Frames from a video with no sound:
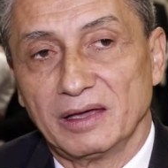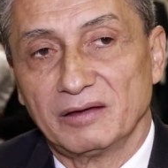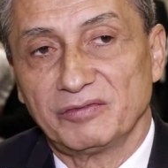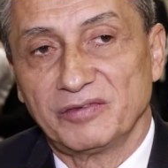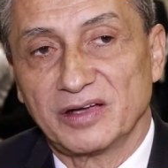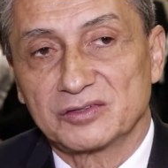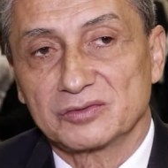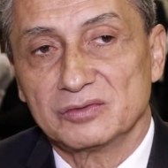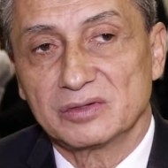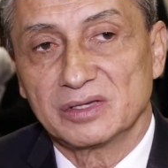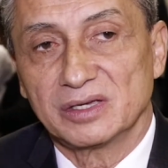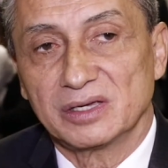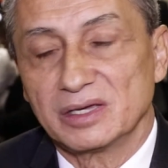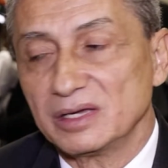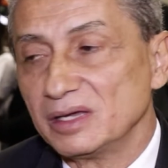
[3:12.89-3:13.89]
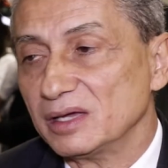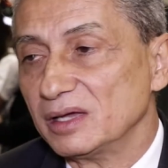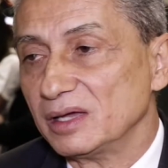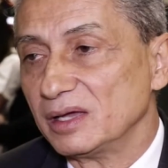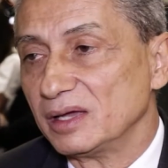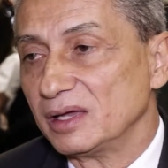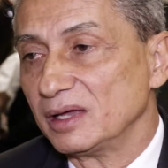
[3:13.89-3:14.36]
é, faz com que
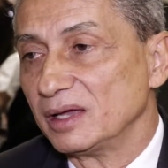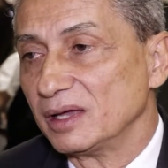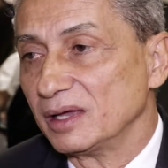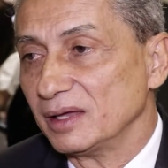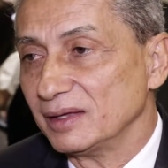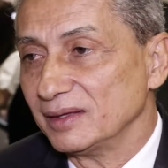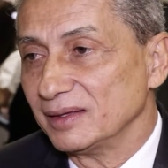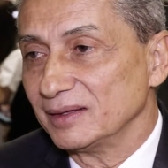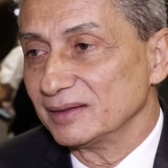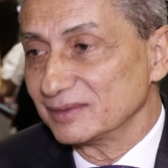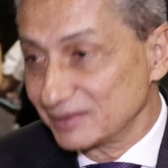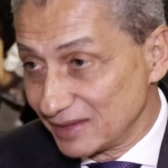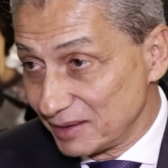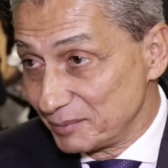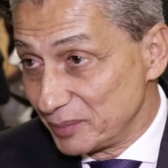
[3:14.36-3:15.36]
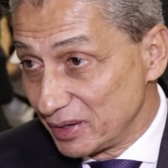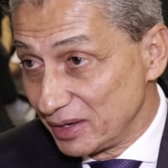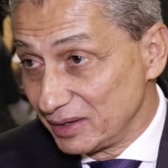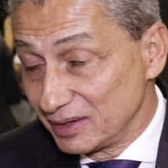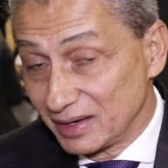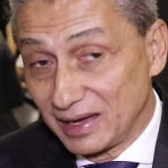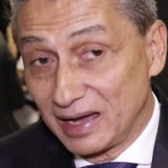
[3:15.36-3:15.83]
é,
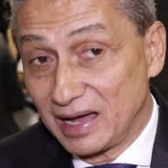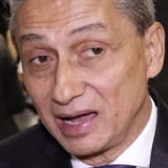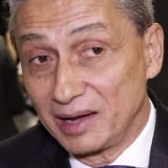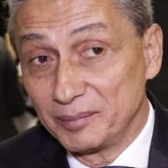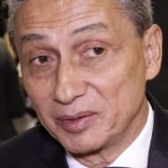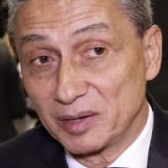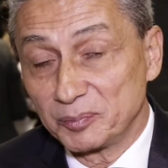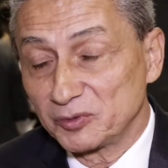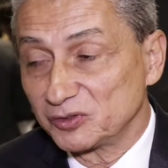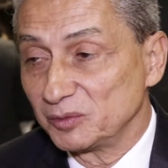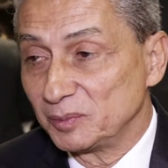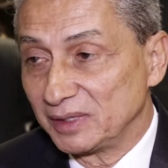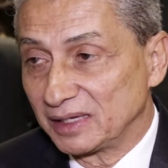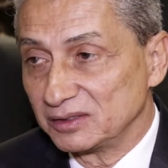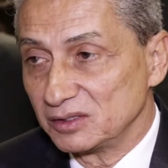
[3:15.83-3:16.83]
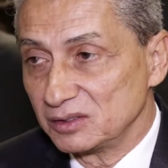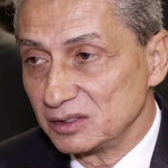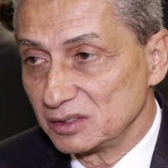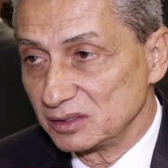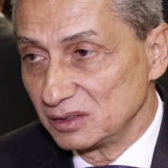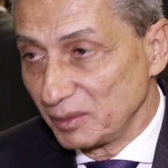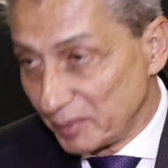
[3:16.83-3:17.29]
também abra a possibilidade
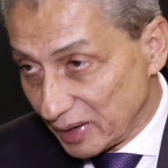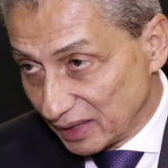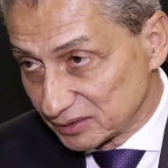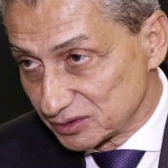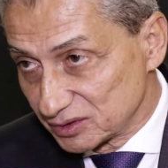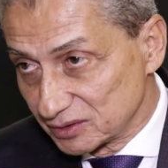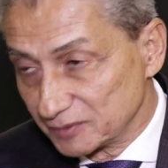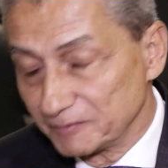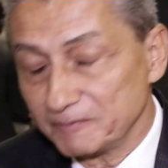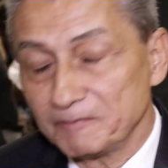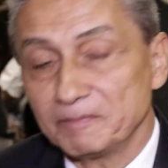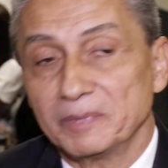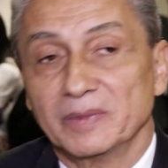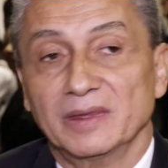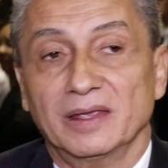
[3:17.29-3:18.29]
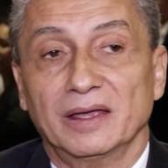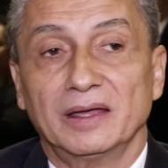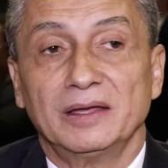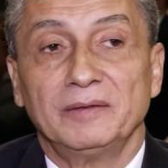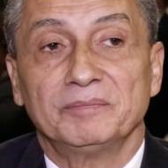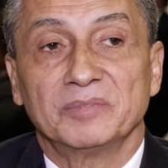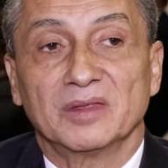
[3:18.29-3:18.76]
de debate.
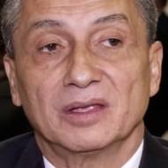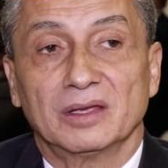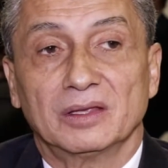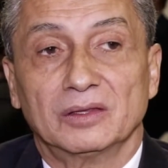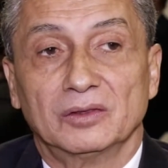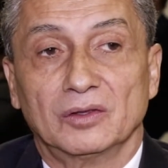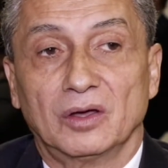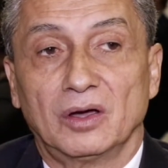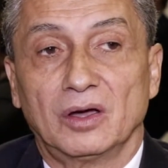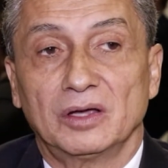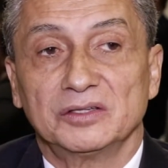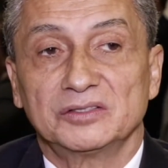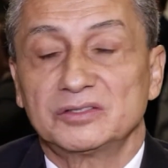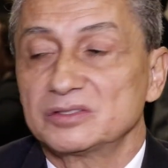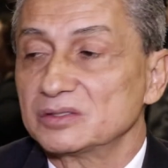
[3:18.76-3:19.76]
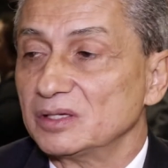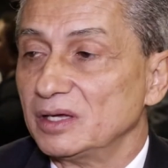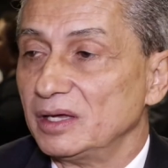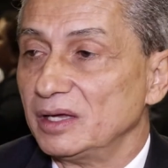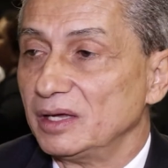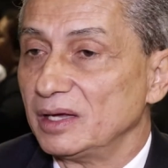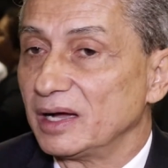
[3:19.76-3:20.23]
Né? Nós
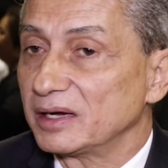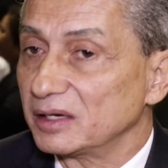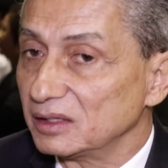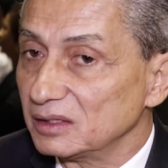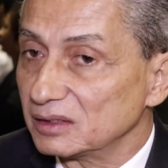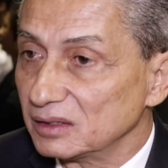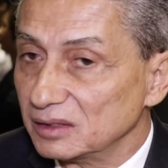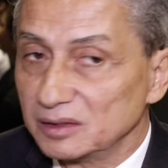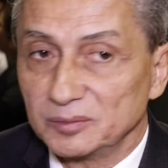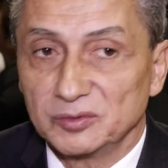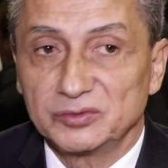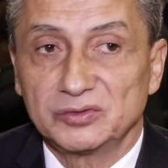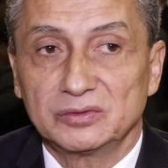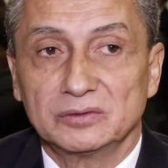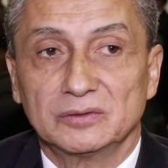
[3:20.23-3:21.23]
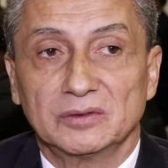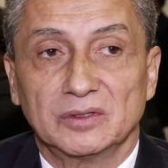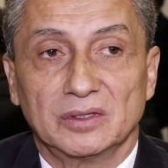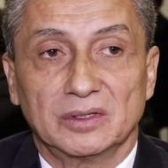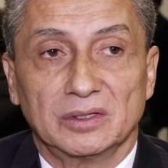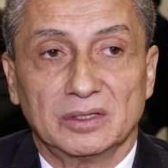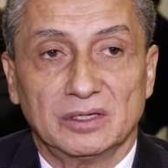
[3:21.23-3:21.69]
acreditamos
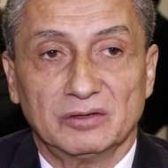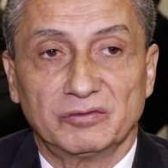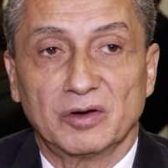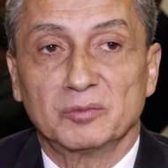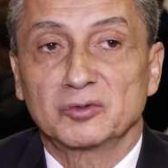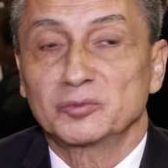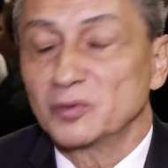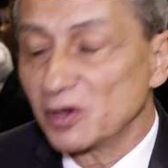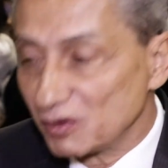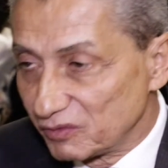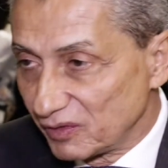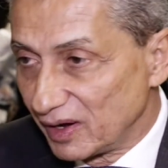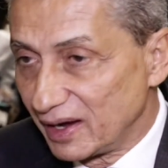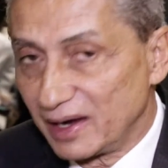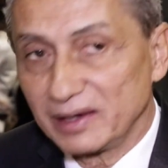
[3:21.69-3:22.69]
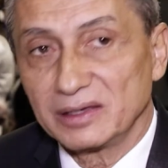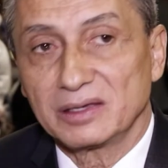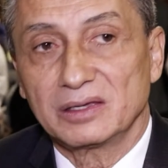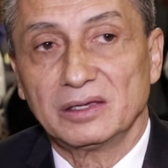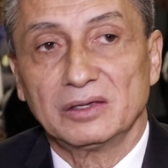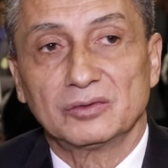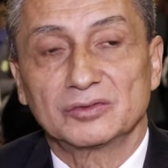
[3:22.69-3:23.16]
e vamos provar
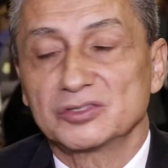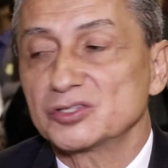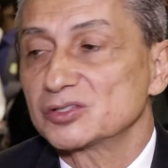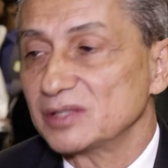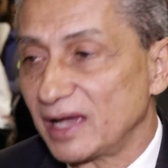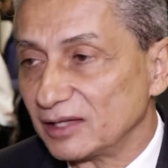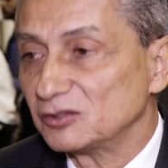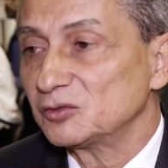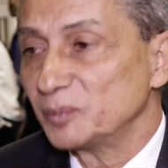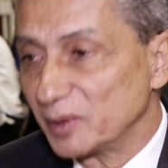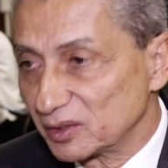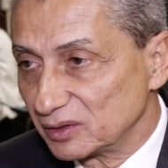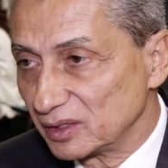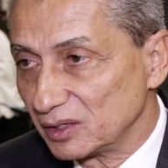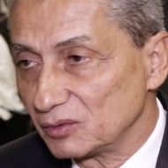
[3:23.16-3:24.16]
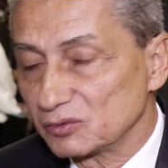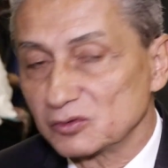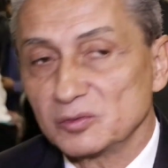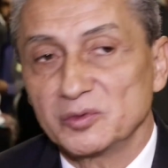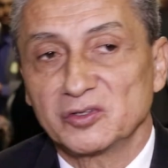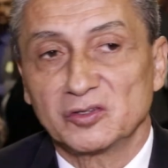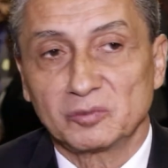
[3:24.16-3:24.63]
que os estados perderam, que
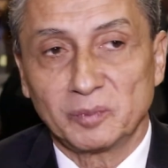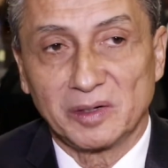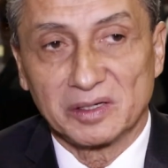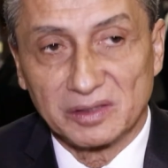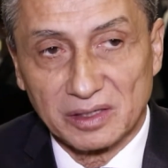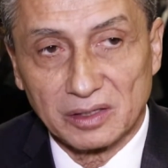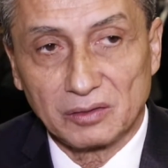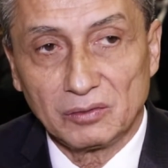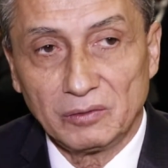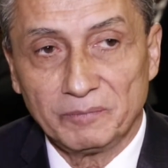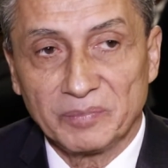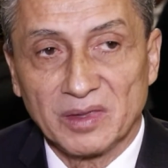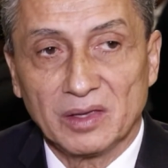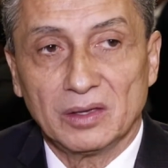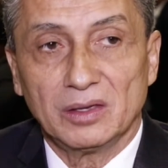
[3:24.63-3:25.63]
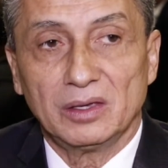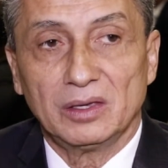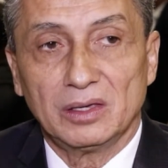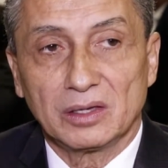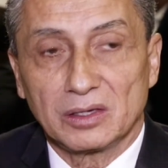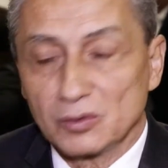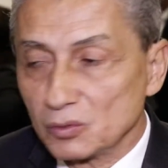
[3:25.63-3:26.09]
os municípios perderam,
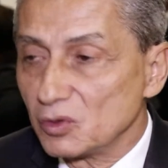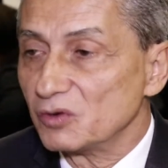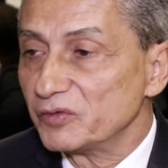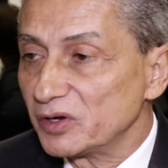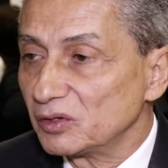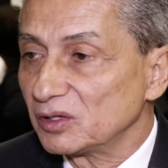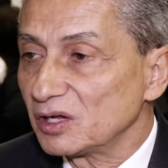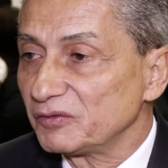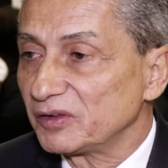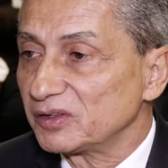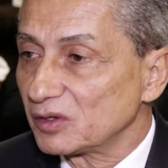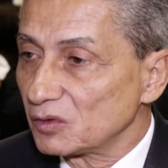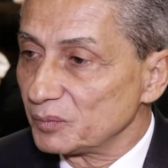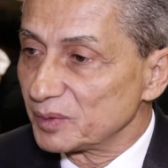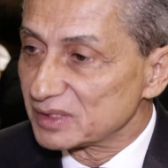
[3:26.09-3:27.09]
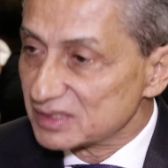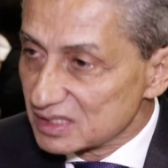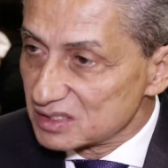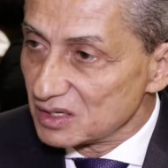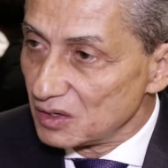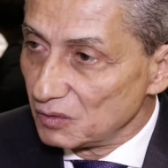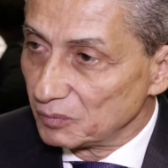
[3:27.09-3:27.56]
e que o governo tem que fazer a
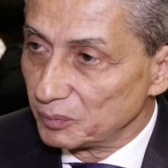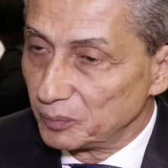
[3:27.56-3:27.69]
compensação.